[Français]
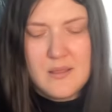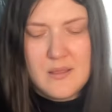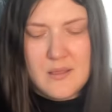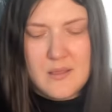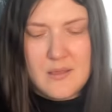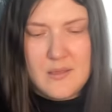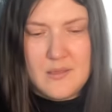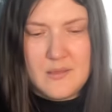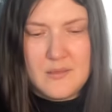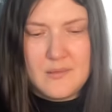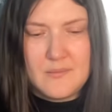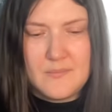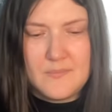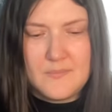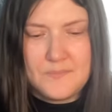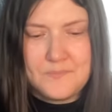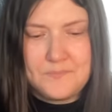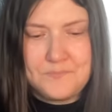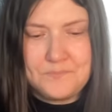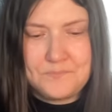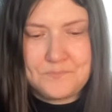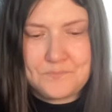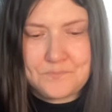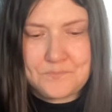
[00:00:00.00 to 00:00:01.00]

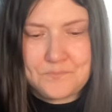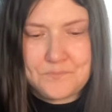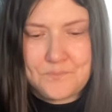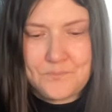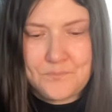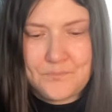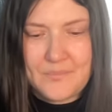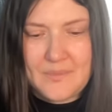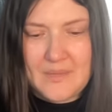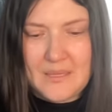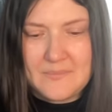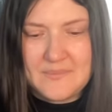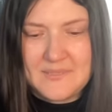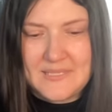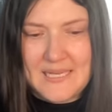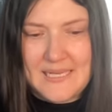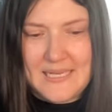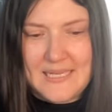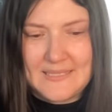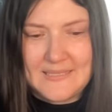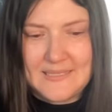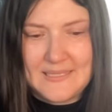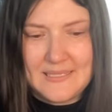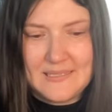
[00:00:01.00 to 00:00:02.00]
Euh, ça
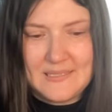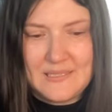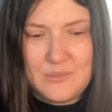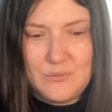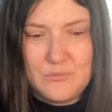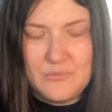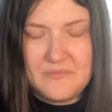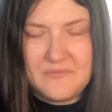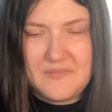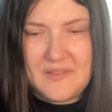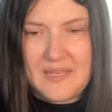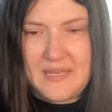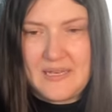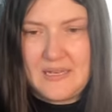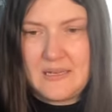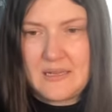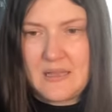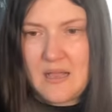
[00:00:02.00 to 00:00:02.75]
attire des nouvelles